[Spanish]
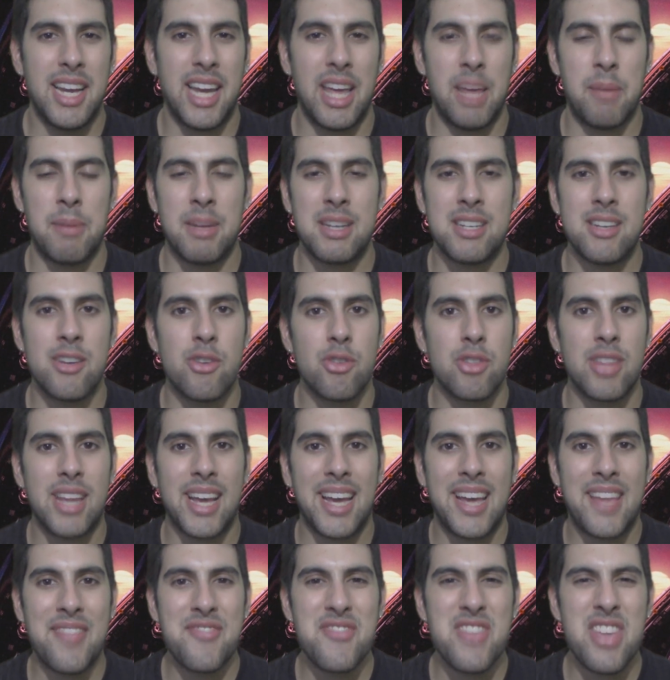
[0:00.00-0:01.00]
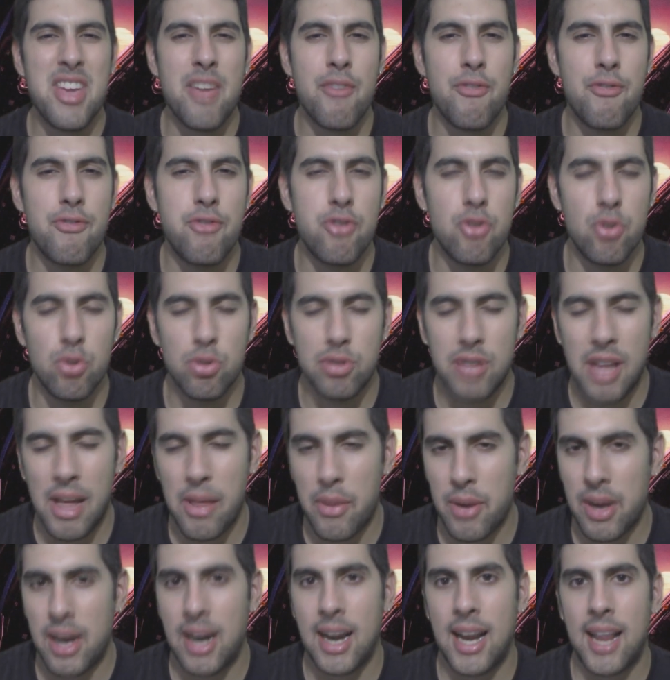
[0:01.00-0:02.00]
que además se nota que han
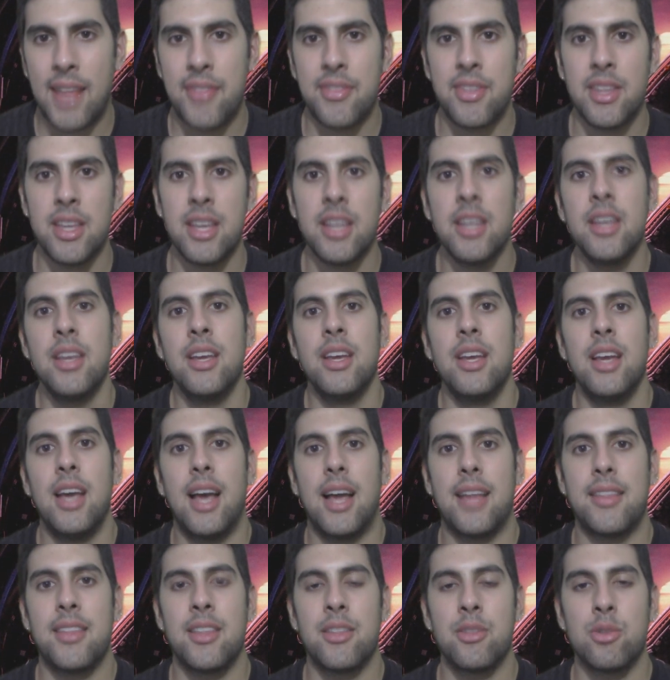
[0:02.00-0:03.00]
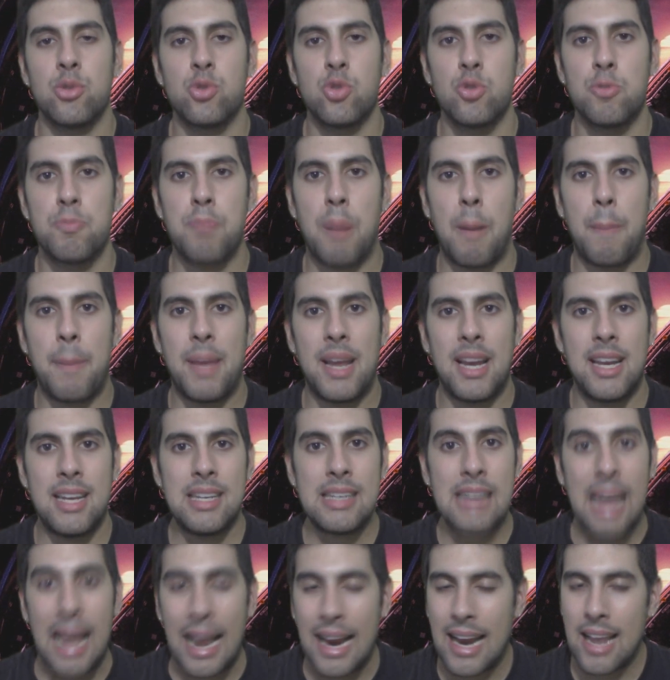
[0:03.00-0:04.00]
disfrutado en grande haciendo sus papeles,